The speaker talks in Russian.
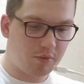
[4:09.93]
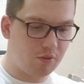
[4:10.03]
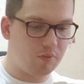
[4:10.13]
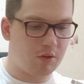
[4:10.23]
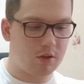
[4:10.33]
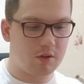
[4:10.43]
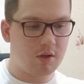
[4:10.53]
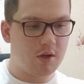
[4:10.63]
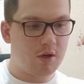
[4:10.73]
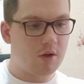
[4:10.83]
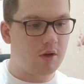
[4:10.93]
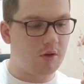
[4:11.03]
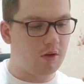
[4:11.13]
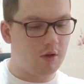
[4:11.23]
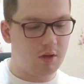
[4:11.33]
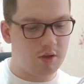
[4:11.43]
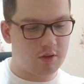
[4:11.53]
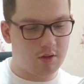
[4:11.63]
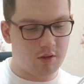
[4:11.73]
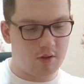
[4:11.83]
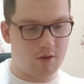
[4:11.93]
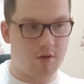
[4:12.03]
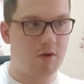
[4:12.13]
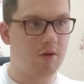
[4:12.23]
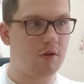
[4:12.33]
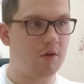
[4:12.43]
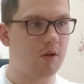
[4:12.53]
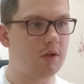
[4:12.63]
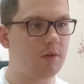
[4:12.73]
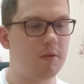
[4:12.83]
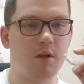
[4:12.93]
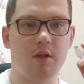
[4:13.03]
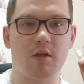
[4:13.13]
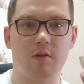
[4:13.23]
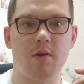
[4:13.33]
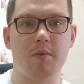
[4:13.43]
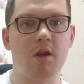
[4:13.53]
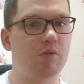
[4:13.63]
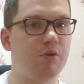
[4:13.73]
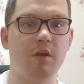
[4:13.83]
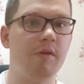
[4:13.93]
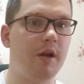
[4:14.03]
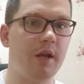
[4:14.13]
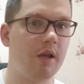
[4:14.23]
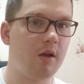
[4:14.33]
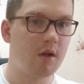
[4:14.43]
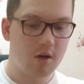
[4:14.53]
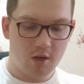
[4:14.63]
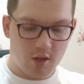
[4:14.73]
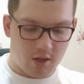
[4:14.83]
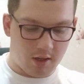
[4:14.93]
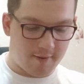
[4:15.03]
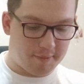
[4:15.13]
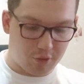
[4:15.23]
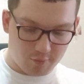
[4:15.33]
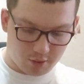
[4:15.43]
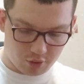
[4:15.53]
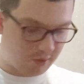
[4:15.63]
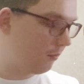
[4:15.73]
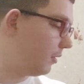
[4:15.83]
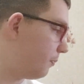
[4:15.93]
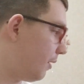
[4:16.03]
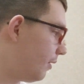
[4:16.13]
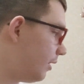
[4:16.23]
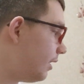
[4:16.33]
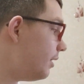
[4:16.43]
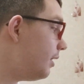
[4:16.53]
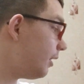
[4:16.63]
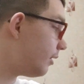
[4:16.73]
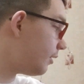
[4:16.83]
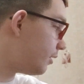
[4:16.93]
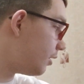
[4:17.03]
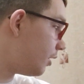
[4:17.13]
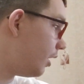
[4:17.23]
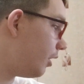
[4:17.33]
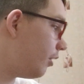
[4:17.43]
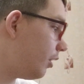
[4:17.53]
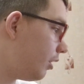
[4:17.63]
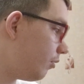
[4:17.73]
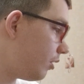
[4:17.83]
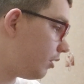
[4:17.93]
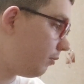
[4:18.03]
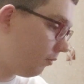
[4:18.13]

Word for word: все у нас есть. И на самом деле это для меня удивление. А, подумайте, что это беспроводные. Нет, к сожалению, это не у нас,